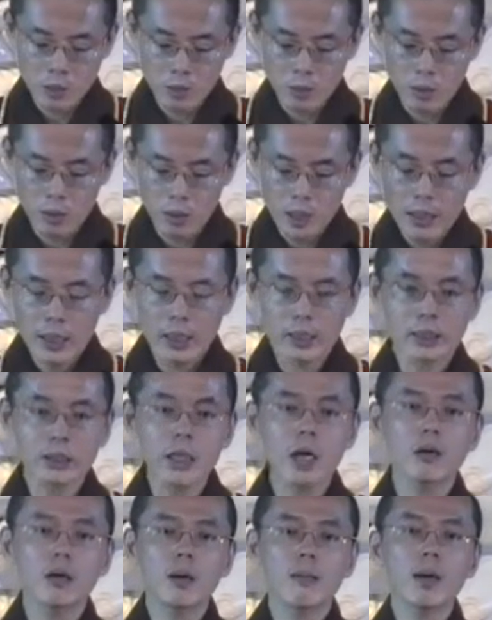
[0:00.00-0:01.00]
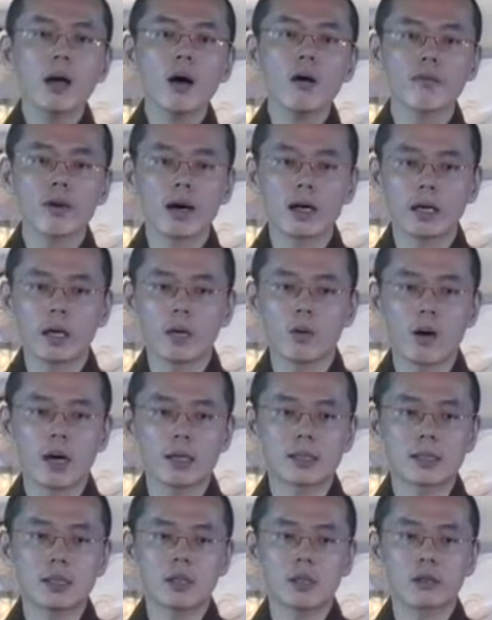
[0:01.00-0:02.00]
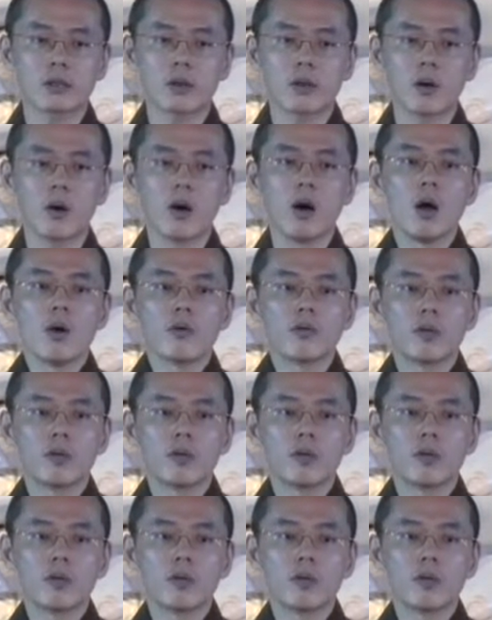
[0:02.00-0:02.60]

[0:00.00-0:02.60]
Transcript: 度。可是到了《妙法莲华经》的时候，